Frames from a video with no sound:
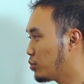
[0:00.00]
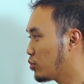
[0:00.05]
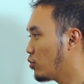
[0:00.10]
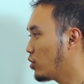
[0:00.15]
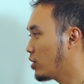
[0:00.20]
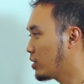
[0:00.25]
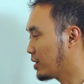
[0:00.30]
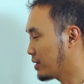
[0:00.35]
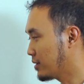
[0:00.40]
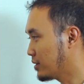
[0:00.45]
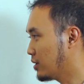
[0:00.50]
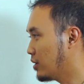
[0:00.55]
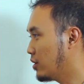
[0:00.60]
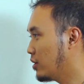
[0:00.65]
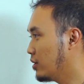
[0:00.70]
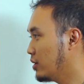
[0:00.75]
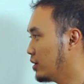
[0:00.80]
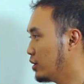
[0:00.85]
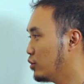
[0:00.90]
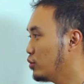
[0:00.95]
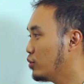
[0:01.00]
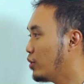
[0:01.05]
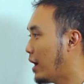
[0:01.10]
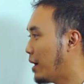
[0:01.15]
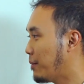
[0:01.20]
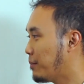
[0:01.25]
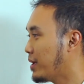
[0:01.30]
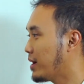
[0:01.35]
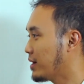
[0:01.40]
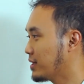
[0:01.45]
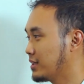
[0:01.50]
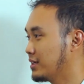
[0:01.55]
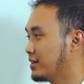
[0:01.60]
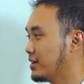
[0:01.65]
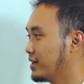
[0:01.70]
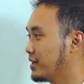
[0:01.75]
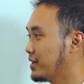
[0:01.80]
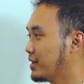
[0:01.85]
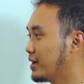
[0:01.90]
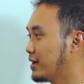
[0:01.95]
Purwokerto itu apa
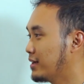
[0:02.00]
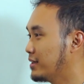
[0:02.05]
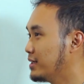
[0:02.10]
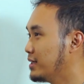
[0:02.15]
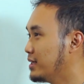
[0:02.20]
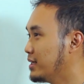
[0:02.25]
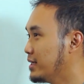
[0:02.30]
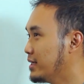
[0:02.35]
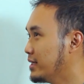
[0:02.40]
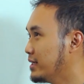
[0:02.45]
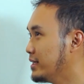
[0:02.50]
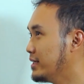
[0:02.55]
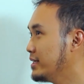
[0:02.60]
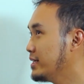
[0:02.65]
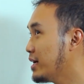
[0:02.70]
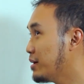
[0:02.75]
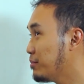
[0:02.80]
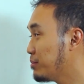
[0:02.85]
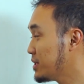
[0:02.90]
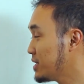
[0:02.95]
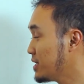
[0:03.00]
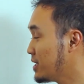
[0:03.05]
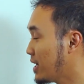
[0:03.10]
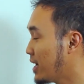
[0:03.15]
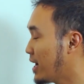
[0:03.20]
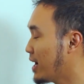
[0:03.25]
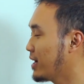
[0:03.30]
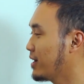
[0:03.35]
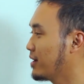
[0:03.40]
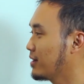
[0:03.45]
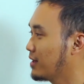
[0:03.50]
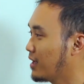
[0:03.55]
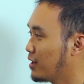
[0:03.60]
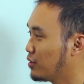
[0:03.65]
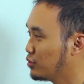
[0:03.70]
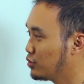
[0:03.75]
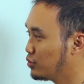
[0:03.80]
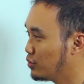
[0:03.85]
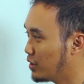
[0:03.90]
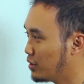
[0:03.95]
kira-kira di hingga menjelang akhir
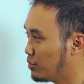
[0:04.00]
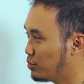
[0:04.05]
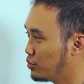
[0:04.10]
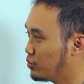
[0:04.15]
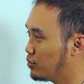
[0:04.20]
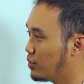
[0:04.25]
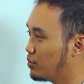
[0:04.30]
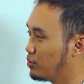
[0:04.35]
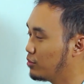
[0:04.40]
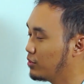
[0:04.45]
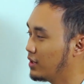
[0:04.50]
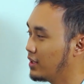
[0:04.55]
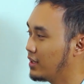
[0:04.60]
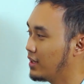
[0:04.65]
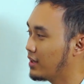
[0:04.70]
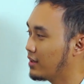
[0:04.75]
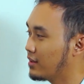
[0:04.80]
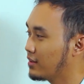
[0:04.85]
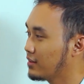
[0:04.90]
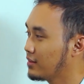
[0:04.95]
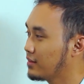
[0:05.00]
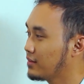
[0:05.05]
tahun 2023? Hmm. Oke,